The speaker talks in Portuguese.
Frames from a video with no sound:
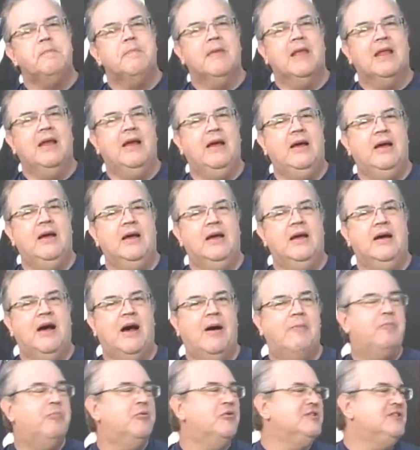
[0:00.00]
é,
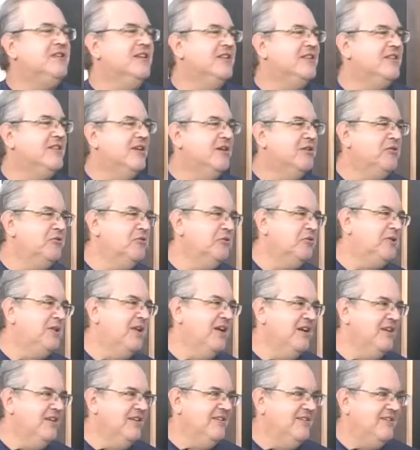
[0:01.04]
aposentando o
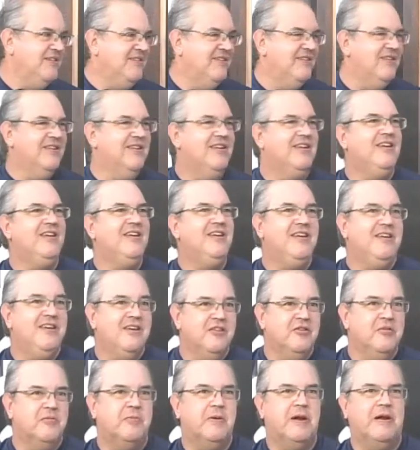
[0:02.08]
tênis e
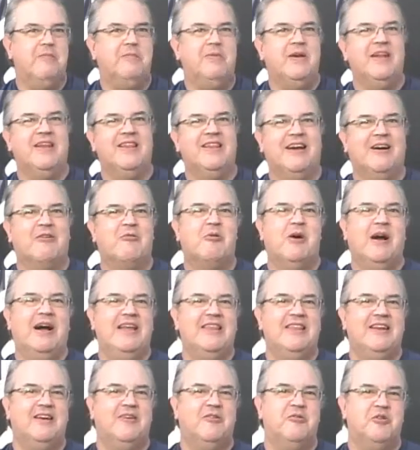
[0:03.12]
indo para a beira da
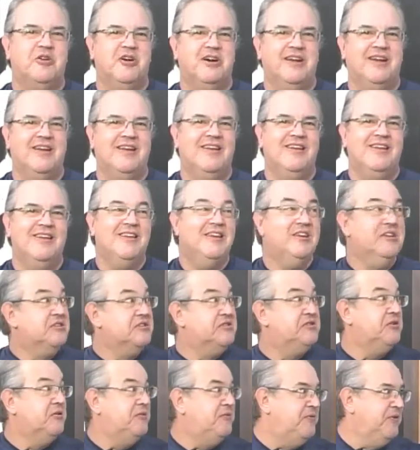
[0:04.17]
quadra agora,
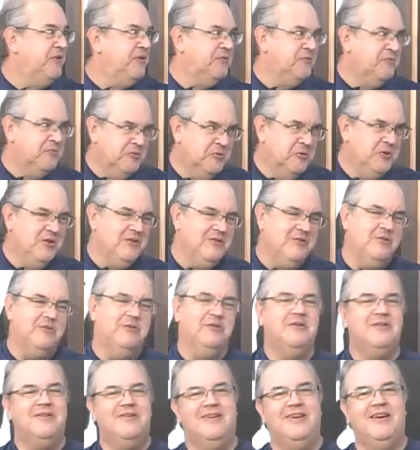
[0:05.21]
sofreu muito,
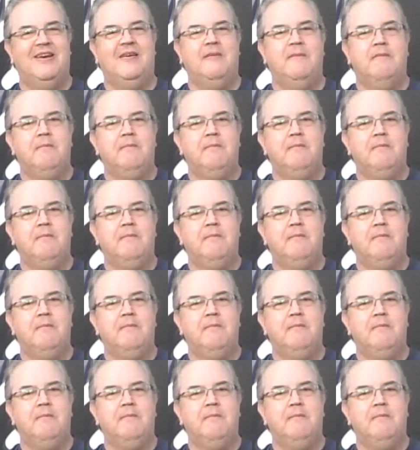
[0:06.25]
né?